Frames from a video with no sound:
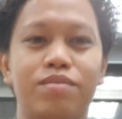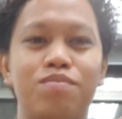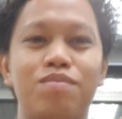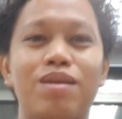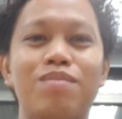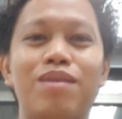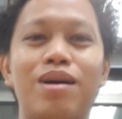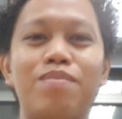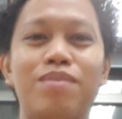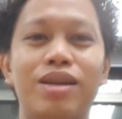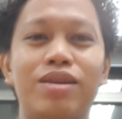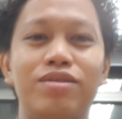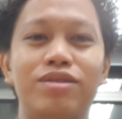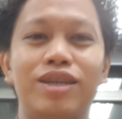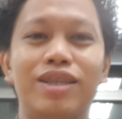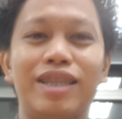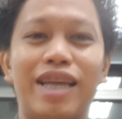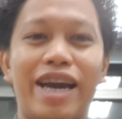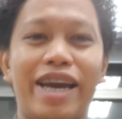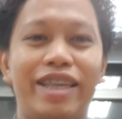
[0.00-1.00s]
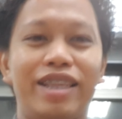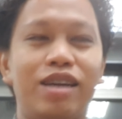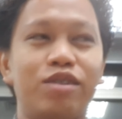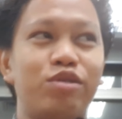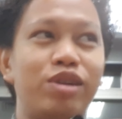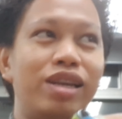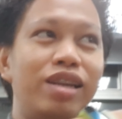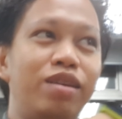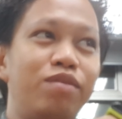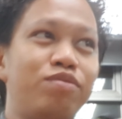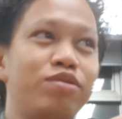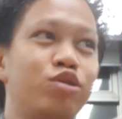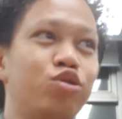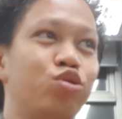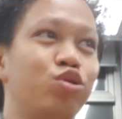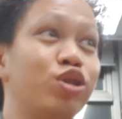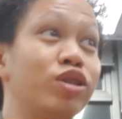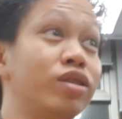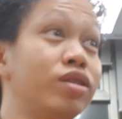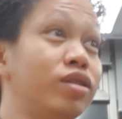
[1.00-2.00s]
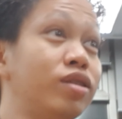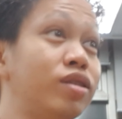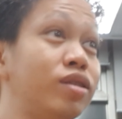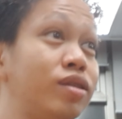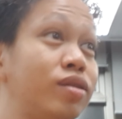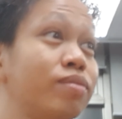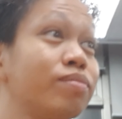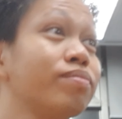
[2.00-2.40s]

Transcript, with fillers: Magbabalik na tayo ng relief goods.